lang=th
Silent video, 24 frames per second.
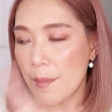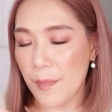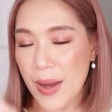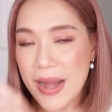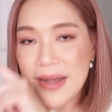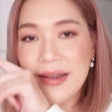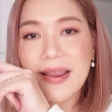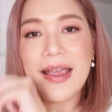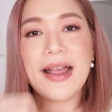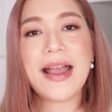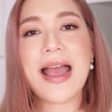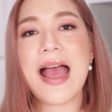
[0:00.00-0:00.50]
เป็
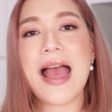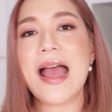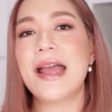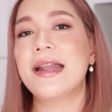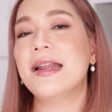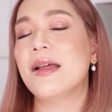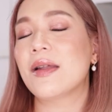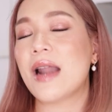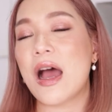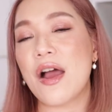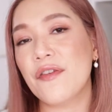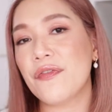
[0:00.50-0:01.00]
นยังไง
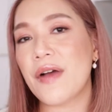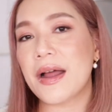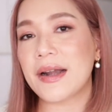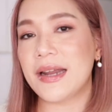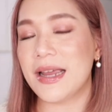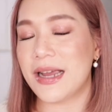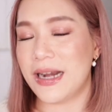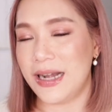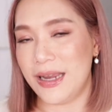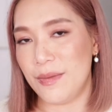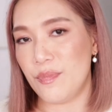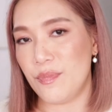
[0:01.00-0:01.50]
เดี๋ยวเล่าให้ฟัง
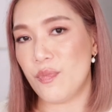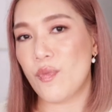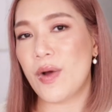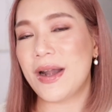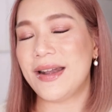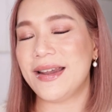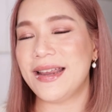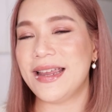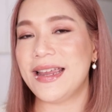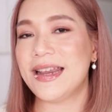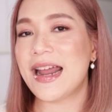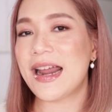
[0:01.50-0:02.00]
ในคลิปวั
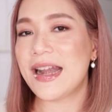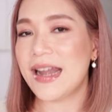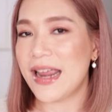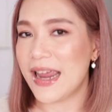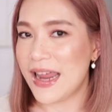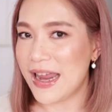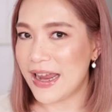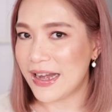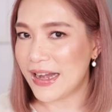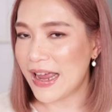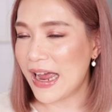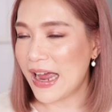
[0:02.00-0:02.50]
นนี้นั่น
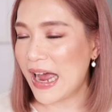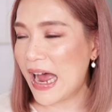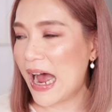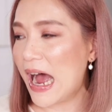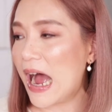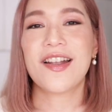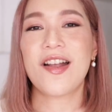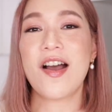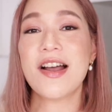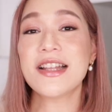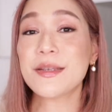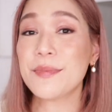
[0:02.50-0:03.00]
เองนะคะ
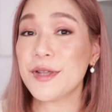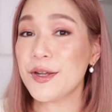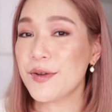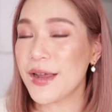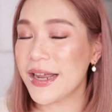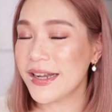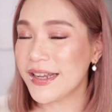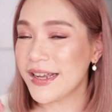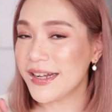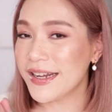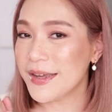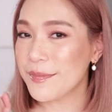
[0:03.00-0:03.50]
ก่อนจะไปดู
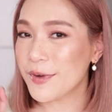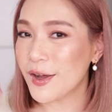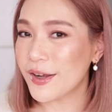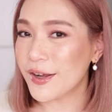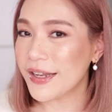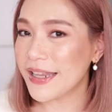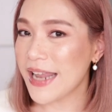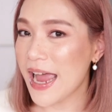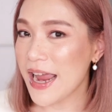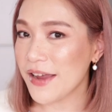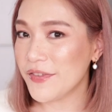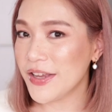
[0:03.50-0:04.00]
กันอย่าลืมก
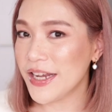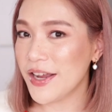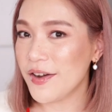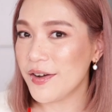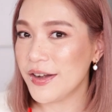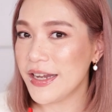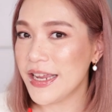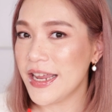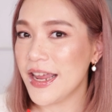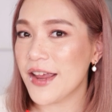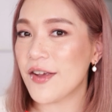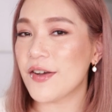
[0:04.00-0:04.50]
ดไลค์วิดีโอ
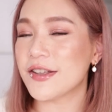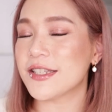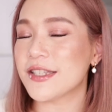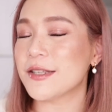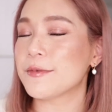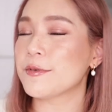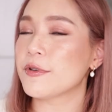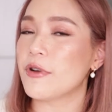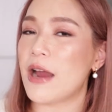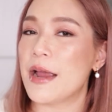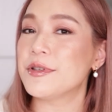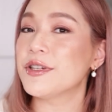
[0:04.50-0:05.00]
นี้กด
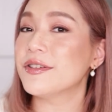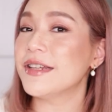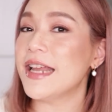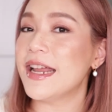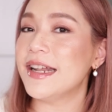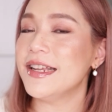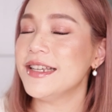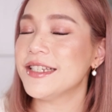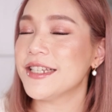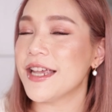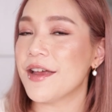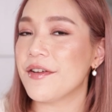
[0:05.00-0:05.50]
subscribe ช่อง
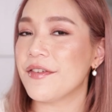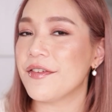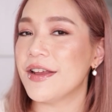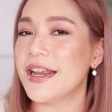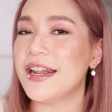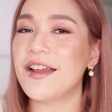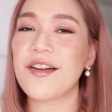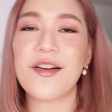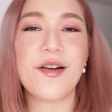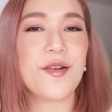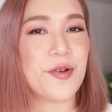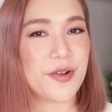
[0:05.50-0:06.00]
Daily Cherry
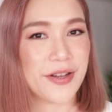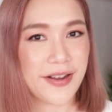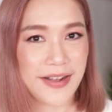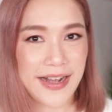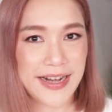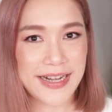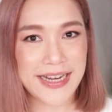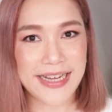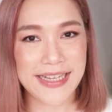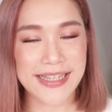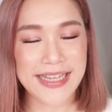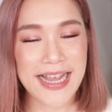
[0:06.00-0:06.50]
แล้วก็กดก
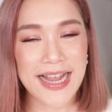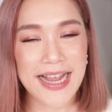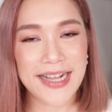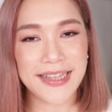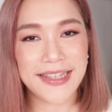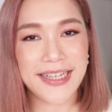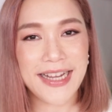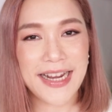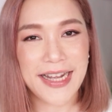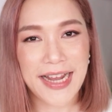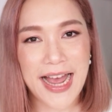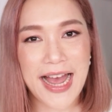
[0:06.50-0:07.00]
ระดิ่งแจ้ง
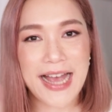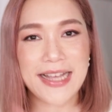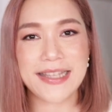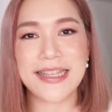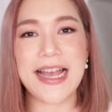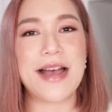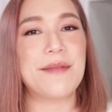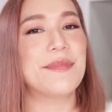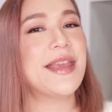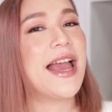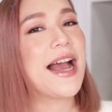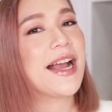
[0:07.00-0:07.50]
เตือนค่ะ
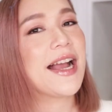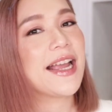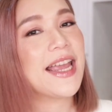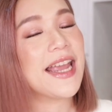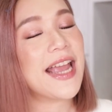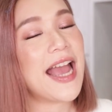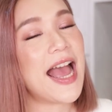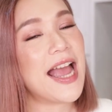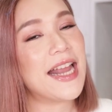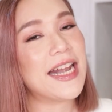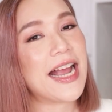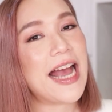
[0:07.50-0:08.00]
3 อย่าง
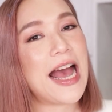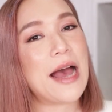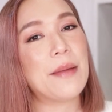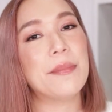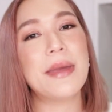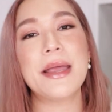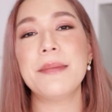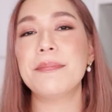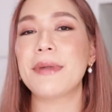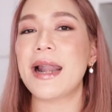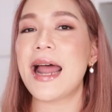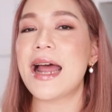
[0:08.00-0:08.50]
ง่าย ๆ นะคะ
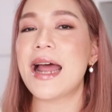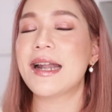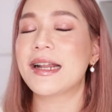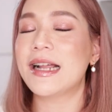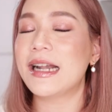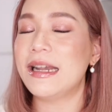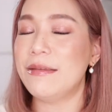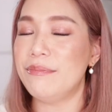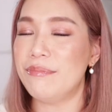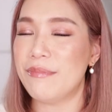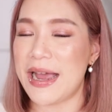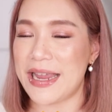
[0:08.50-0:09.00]
ไม่พลาด
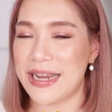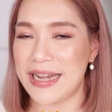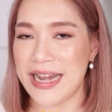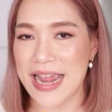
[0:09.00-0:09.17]
คลิปใหม่